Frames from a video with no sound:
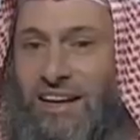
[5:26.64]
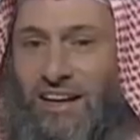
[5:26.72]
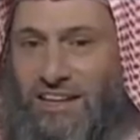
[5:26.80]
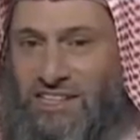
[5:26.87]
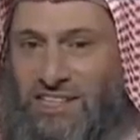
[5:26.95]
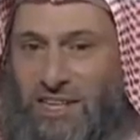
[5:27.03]

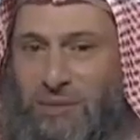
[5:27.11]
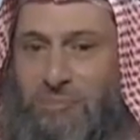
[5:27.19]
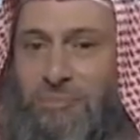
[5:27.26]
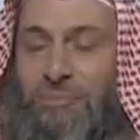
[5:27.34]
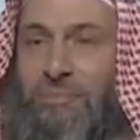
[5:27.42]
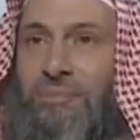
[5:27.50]
قصيم
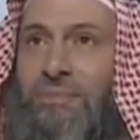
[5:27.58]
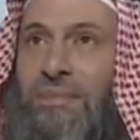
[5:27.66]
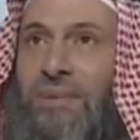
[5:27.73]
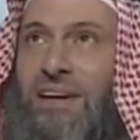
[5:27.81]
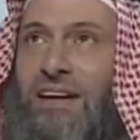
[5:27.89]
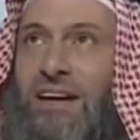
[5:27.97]

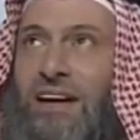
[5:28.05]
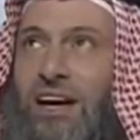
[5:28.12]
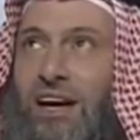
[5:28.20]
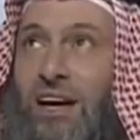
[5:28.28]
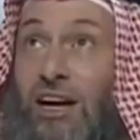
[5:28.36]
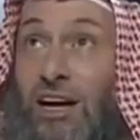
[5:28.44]

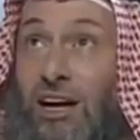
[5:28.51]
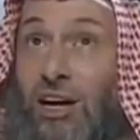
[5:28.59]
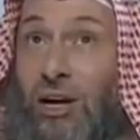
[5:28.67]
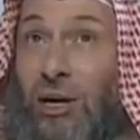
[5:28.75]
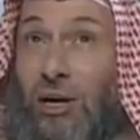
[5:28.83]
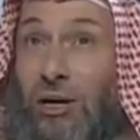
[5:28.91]

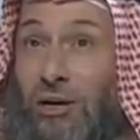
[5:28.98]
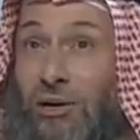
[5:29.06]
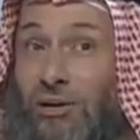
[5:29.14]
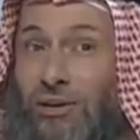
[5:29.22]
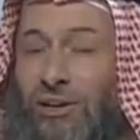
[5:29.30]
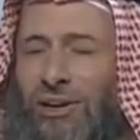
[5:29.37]

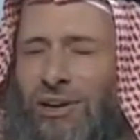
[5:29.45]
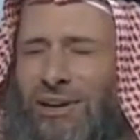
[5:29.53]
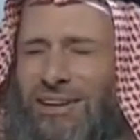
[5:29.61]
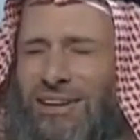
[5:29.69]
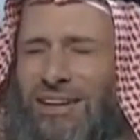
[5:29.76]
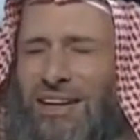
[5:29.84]
آه
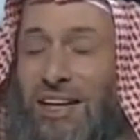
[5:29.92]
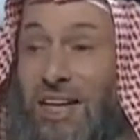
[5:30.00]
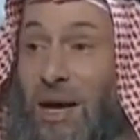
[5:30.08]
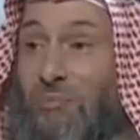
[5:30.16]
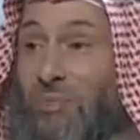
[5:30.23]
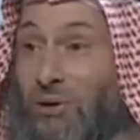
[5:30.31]

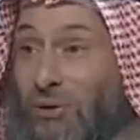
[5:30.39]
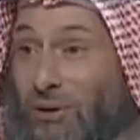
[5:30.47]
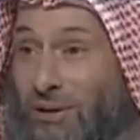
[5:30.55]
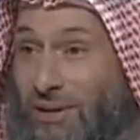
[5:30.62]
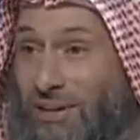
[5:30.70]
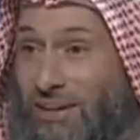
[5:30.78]
ينبع
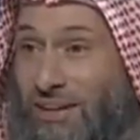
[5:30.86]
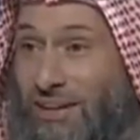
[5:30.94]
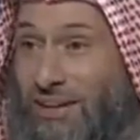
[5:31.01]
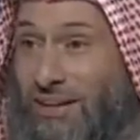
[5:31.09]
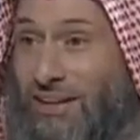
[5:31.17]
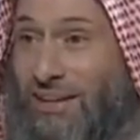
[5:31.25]

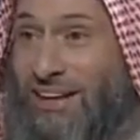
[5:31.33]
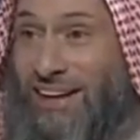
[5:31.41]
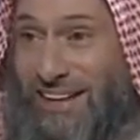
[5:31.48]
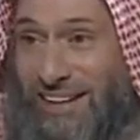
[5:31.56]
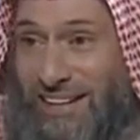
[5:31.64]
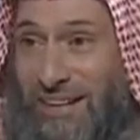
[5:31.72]
ينبع
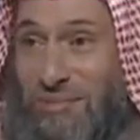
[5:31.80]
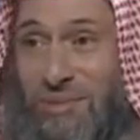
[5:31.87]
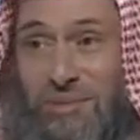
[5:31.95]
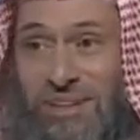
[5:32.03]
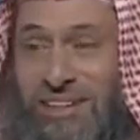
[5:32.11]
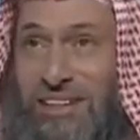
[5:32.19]
اي نعم
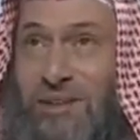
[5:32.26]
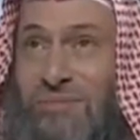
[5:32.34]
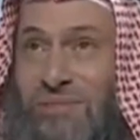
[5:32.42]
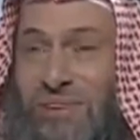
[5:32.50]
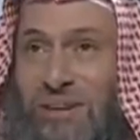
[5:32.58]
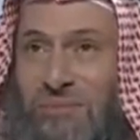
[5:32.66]
سبحان الله
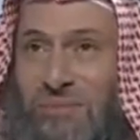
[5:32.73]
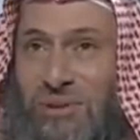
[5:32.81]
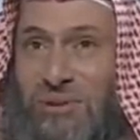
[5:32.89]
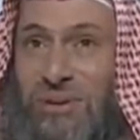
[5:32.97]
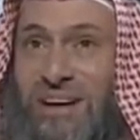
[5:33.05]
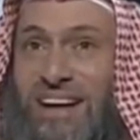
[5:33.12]
احبه
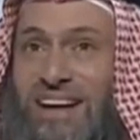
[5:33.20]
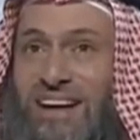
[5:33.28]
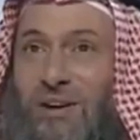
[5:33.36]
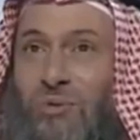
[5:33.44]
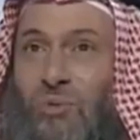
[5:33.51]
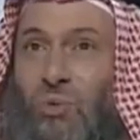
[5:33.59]
ينبو
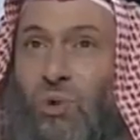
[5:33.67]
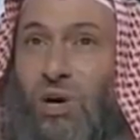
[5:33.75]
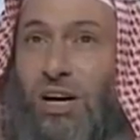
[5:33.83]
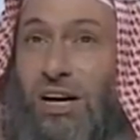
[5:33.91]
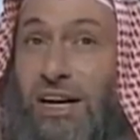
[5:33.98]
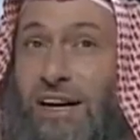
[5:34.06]

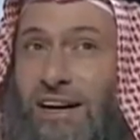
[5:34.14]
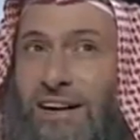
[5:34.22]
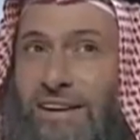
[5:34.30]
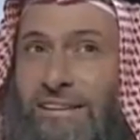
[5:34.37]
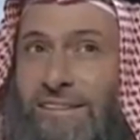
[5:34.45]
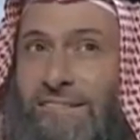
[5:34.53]
و
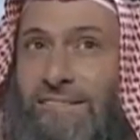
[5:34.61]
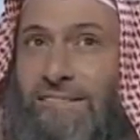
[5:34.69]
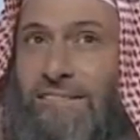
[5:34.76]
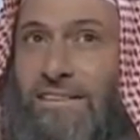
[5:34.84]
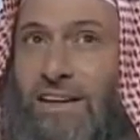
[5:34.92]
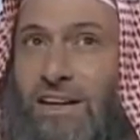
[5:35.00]

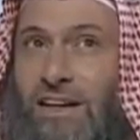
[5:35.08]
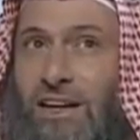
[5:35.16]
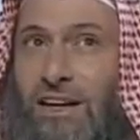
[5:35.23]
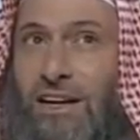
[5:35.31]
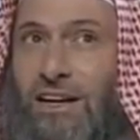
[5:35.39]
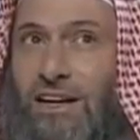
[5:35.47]

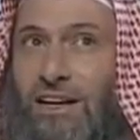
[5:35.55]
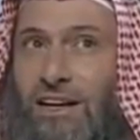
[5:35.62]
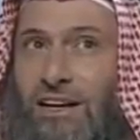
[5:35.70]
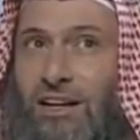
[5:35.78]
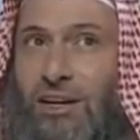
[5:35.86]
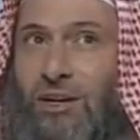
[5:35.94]

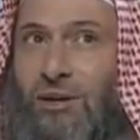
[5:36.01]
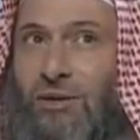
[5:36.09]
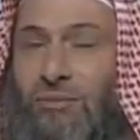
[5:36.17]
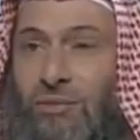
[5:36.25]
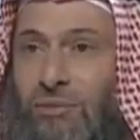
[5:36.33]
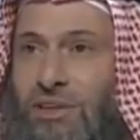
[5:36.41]
آه
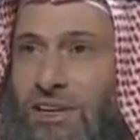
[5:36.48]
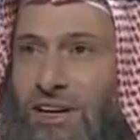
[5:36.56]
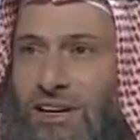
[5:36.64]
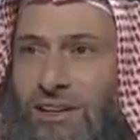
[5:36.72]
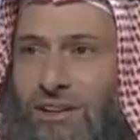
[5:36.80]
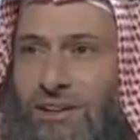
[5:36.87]
ممكن
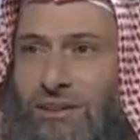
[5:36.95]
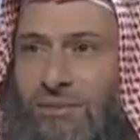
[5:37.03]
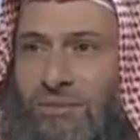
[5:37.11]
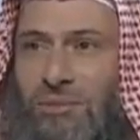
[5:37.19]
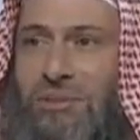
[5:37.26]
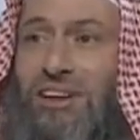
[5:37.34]
هذا
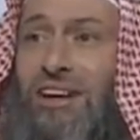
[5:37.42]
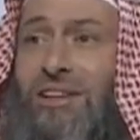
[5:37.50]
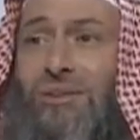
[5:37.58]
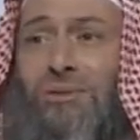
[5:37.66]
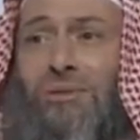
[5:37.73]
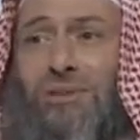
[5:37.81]
ممكن
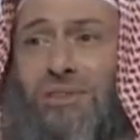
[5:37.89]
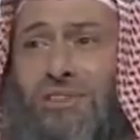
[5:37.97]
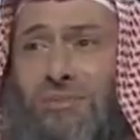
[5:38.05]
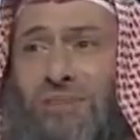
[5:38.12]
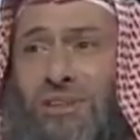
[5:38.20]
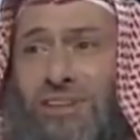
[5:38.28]
هذا هو
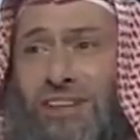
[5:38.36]
سبحان